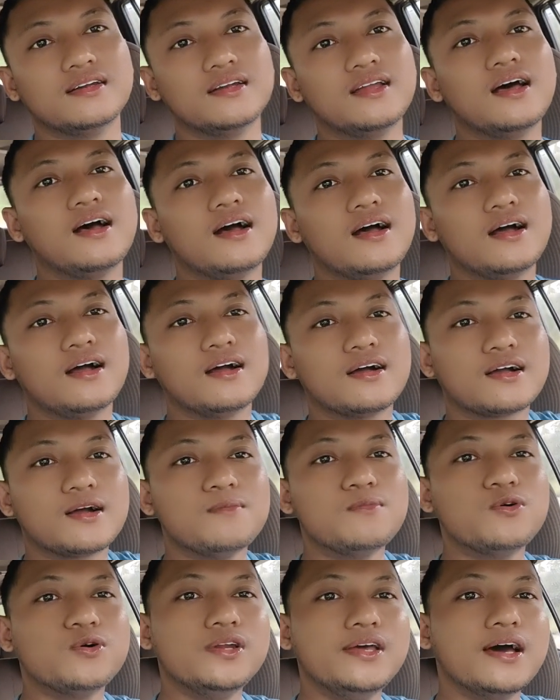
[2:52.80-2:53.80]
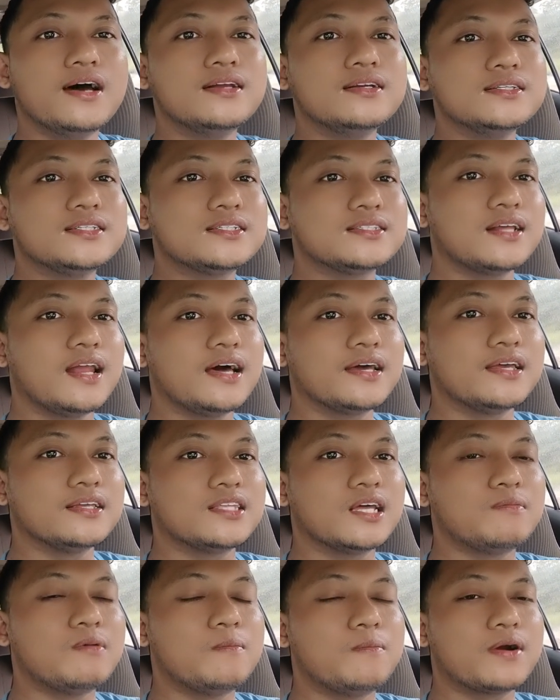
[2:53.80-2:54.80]
Nah, kemudian setelah
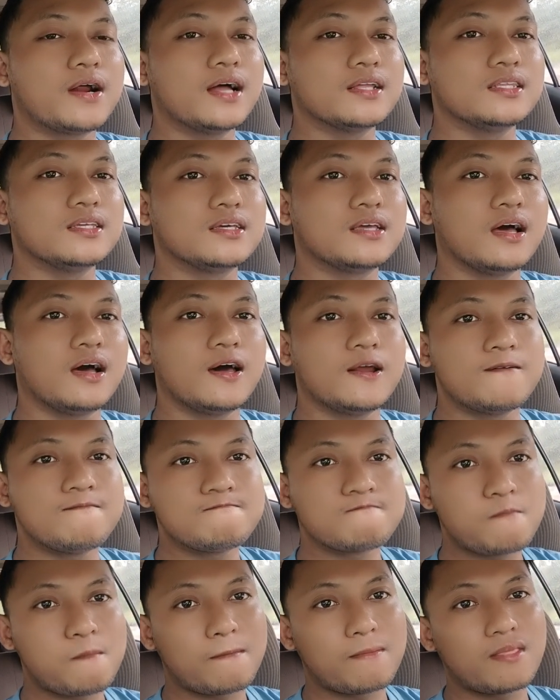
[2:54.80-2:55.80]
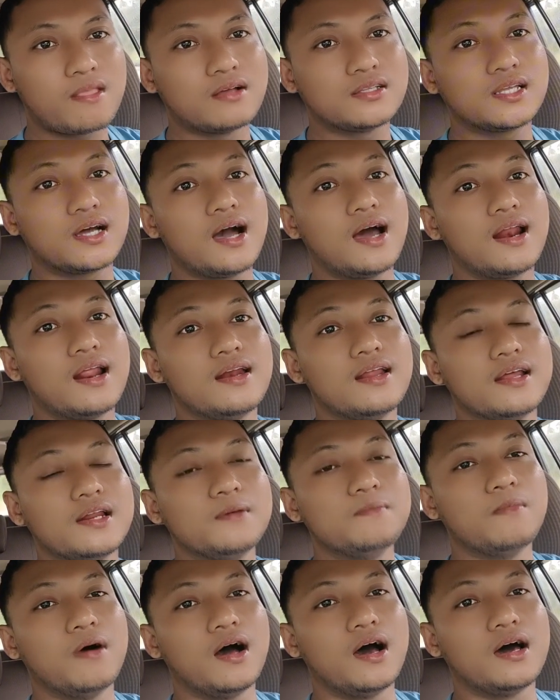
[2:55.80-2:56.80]
kita memperhatikan tekanan
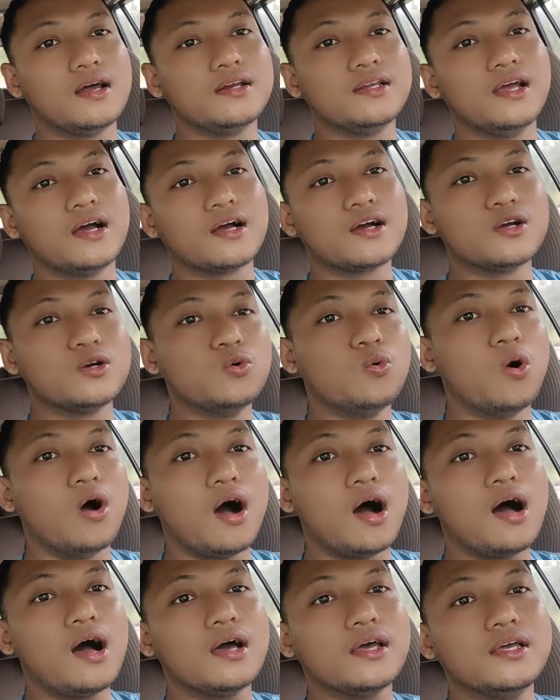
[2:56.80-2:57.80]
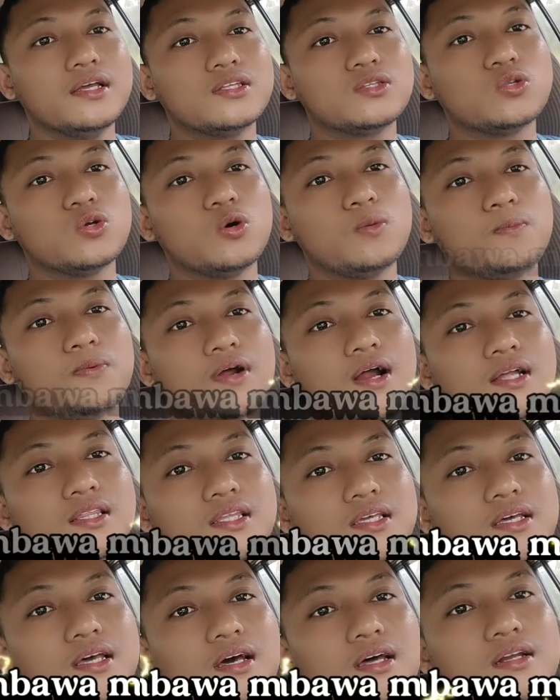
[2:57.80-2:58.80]
dari ban, yang kedua itu
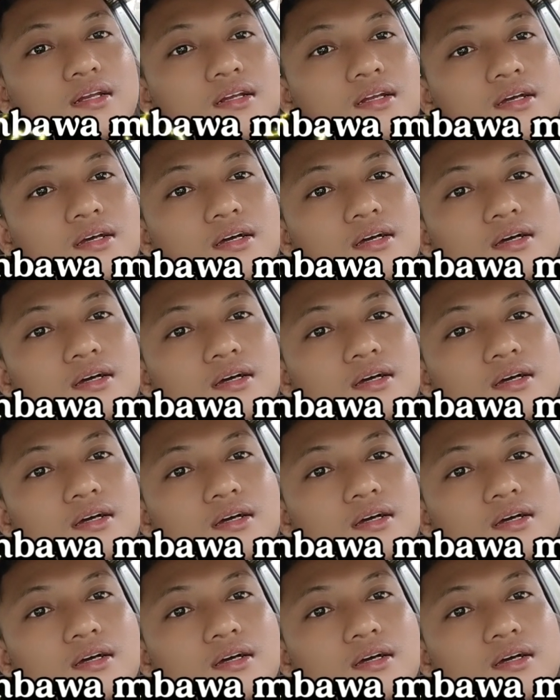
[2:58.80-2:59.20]
perhatikan